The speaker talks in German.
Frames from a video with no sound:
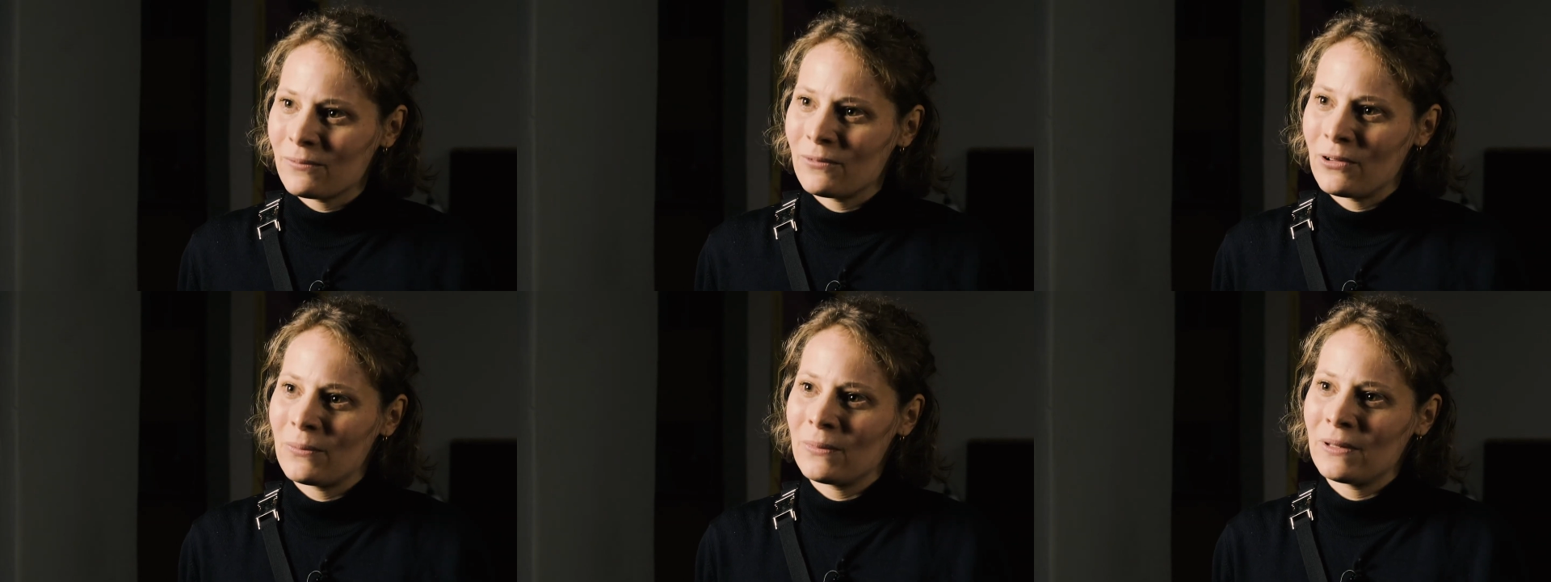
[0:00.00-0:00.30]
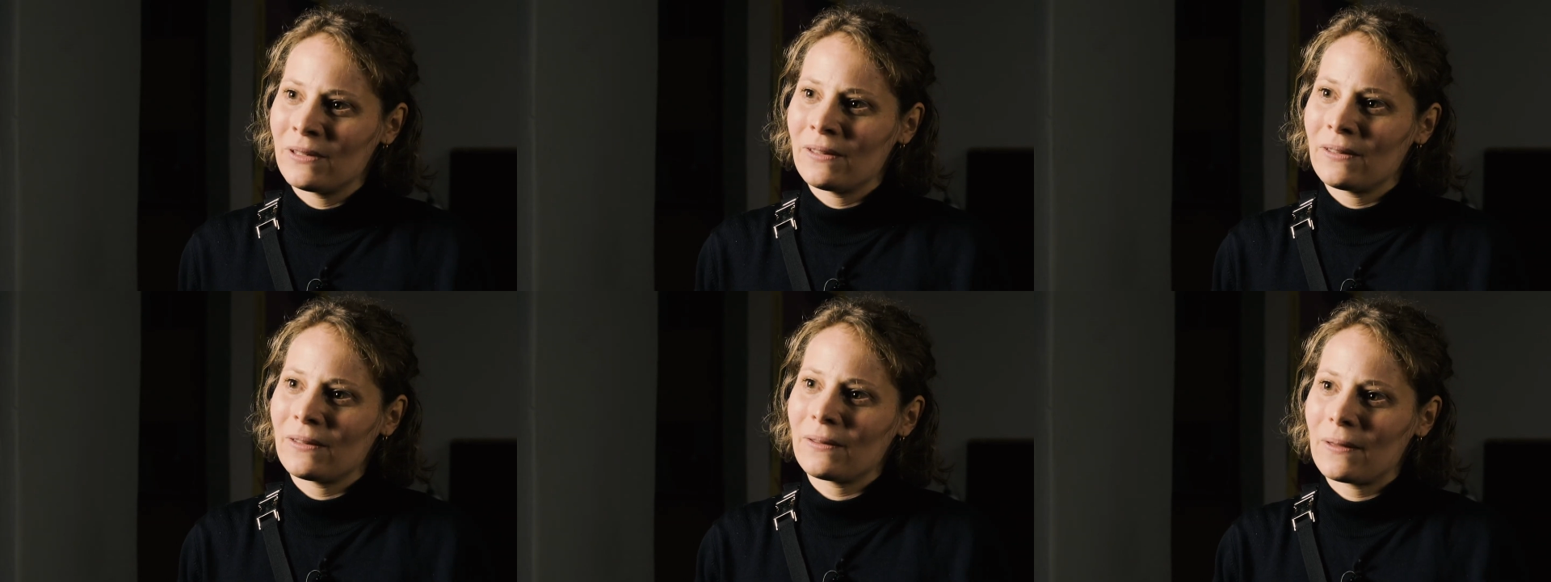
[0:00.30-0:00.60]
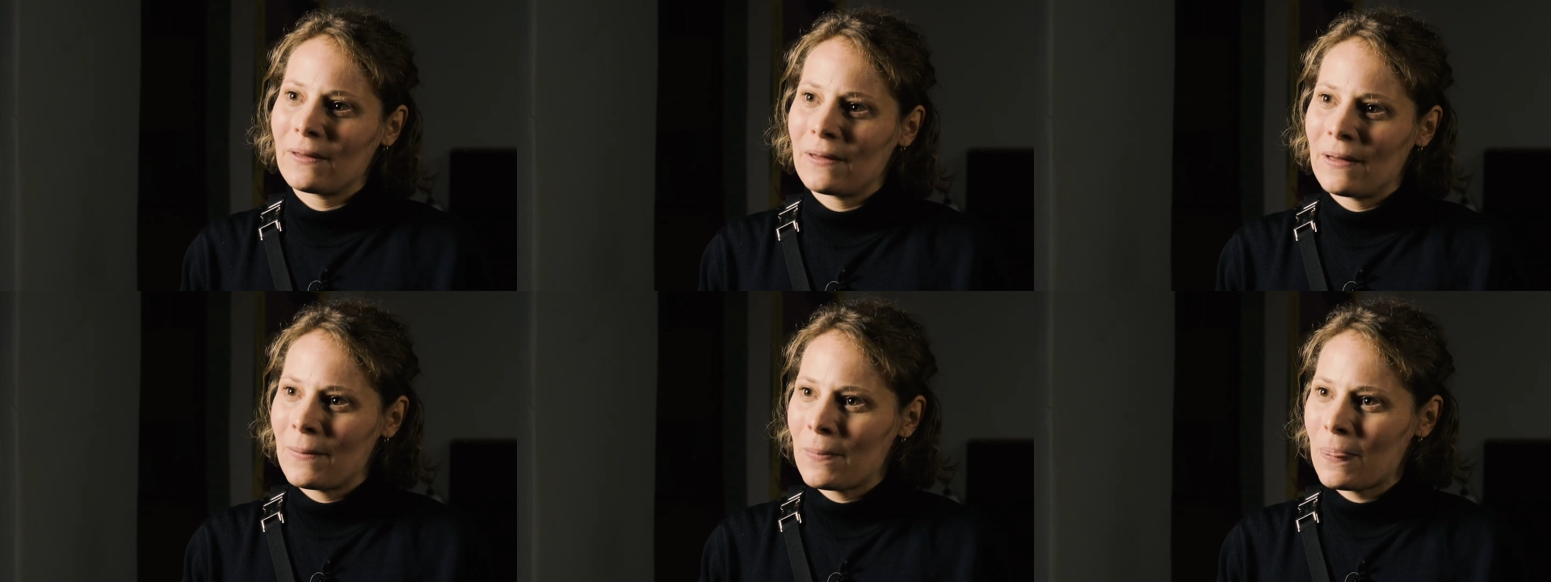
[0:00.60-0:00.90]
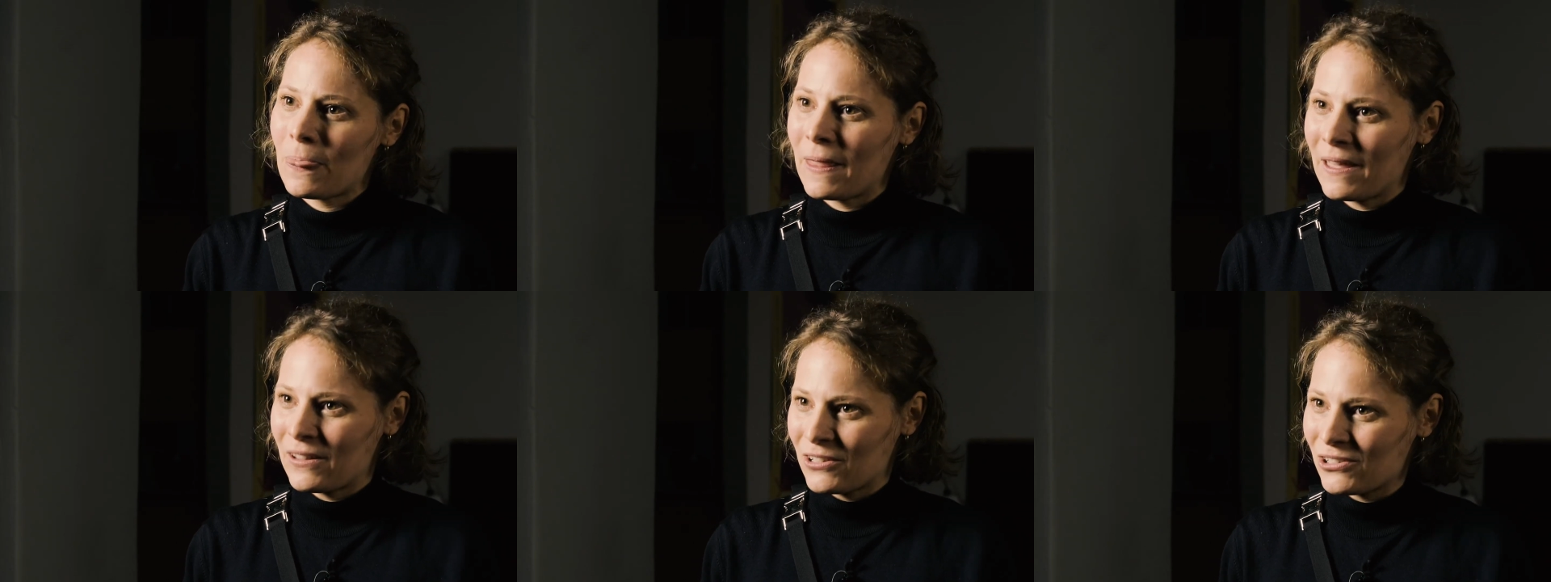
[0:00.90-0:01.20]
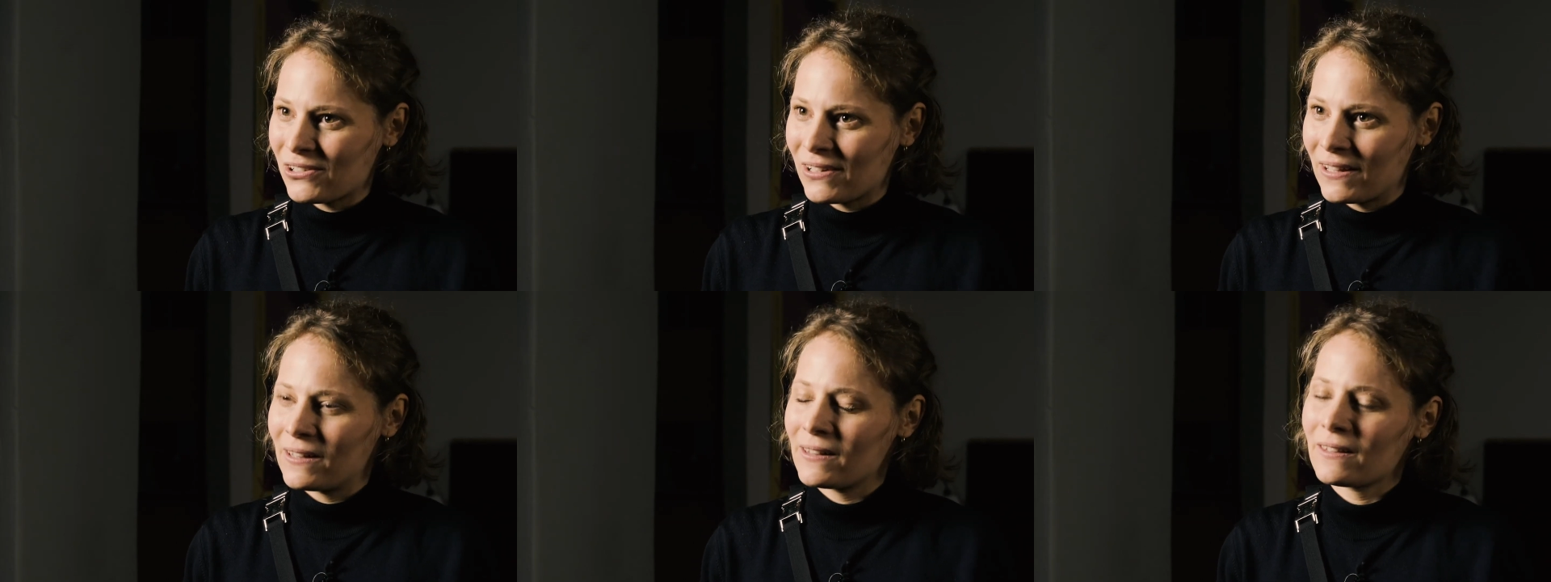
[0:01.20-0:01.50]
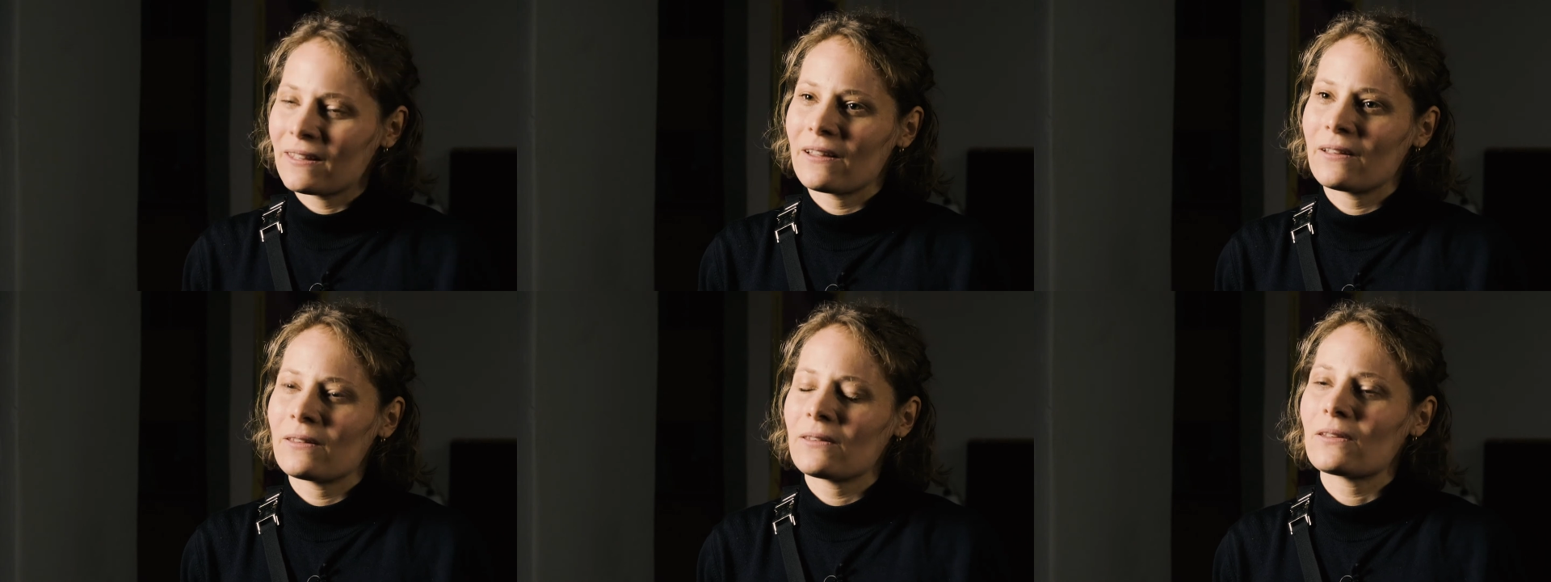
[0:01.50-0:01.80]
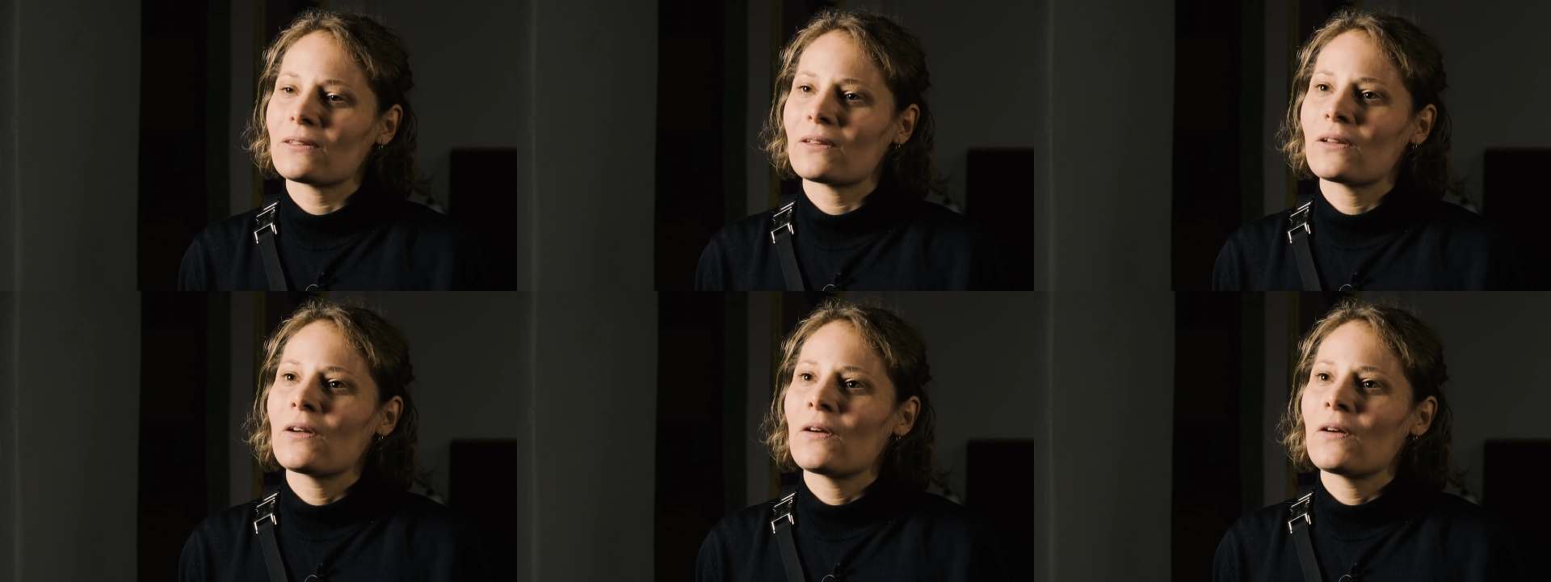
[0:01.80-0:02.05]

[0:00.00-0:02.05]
wo wir ähm, erstellt haben.